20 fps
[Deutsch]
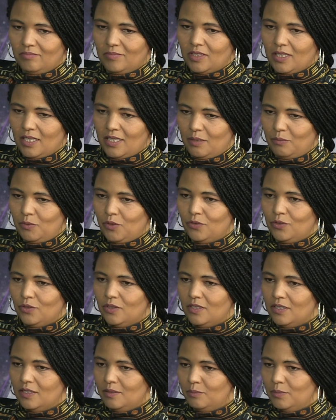seitdem ich
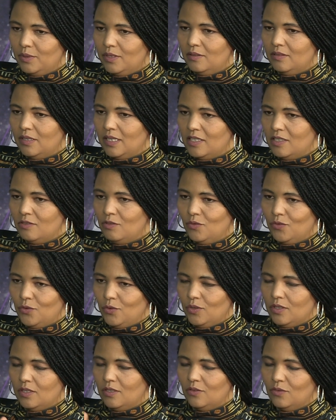14 bin, also zwischen
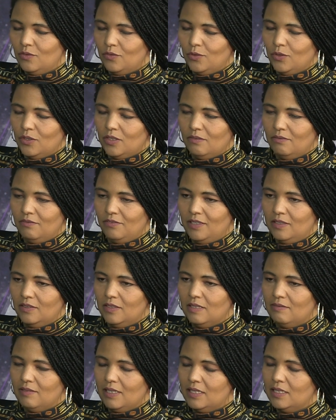14 und
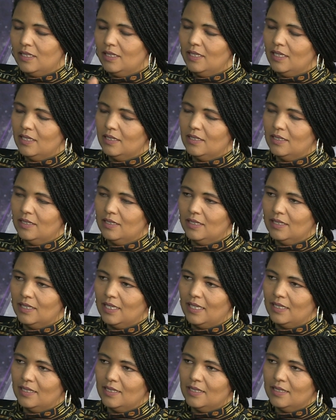24 hat sich das
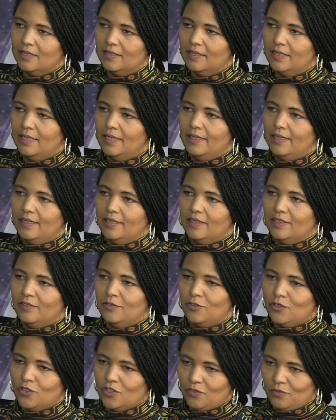Ganze äh,
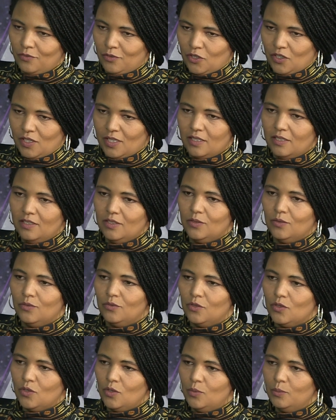verstärkt und
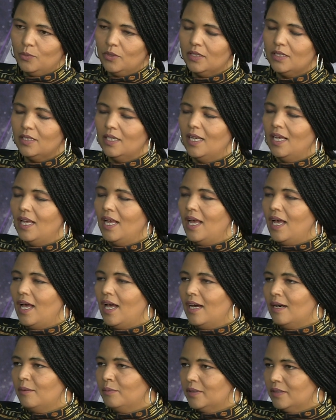verschlimmert,
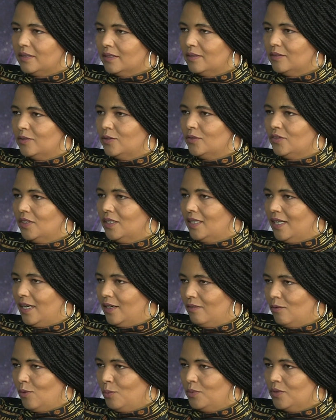aber äh, durfte ich
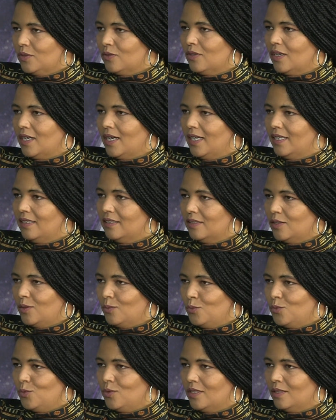kein Obst und kein
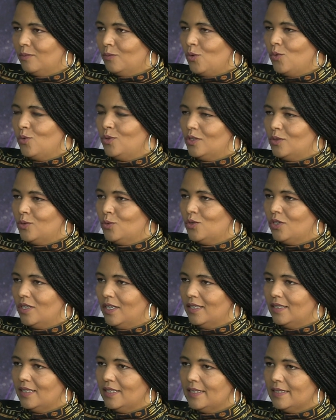Gemüse im rohen
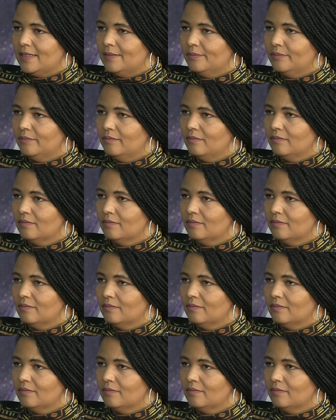Zustand essen.